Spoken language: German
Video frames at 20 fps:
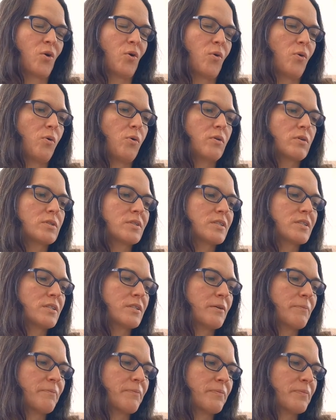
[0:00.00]
Und
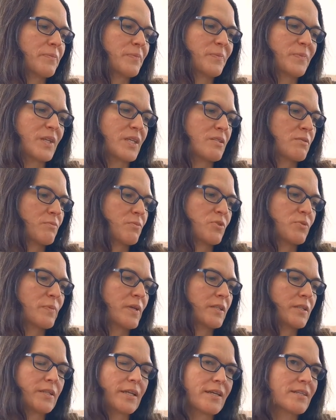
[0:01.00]
ähm, das muss
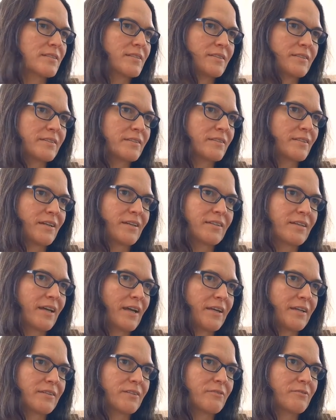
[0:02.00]
man in erster Linie an der
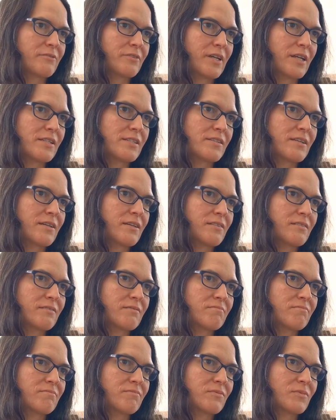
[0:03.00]
eigenen Freizeit.
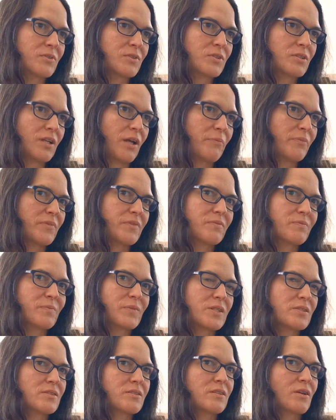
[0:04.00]
Ich glaube,
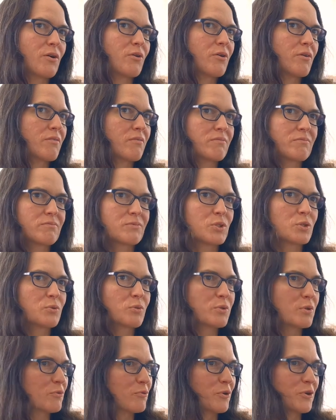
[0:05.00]
das ist auch nicht nur
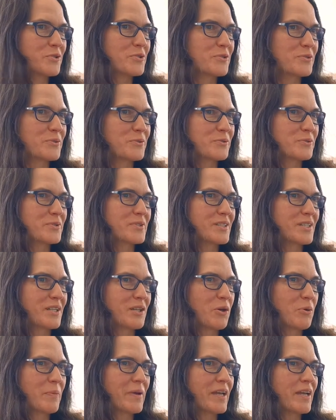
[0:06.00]
in der Forschung so, sondern
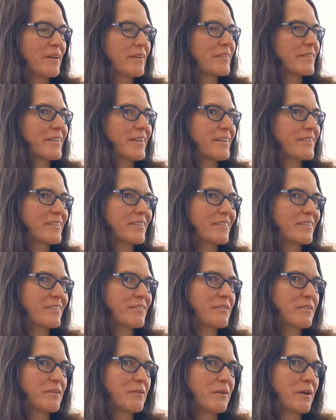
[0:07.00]
auch bei allen
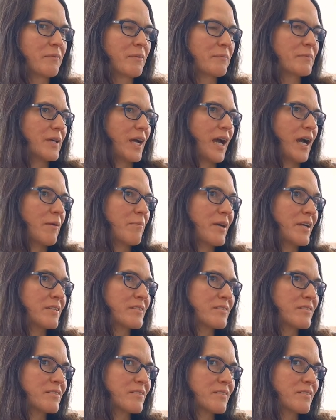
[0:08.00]
anderen
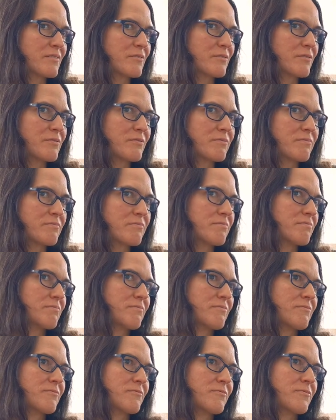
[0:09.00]
arbeitenden
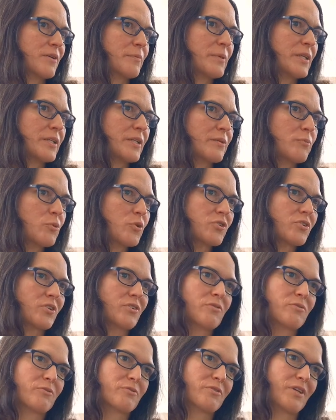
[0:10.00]

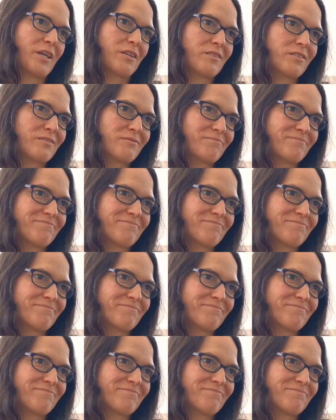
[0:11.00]
Familienmüttern und Vätern.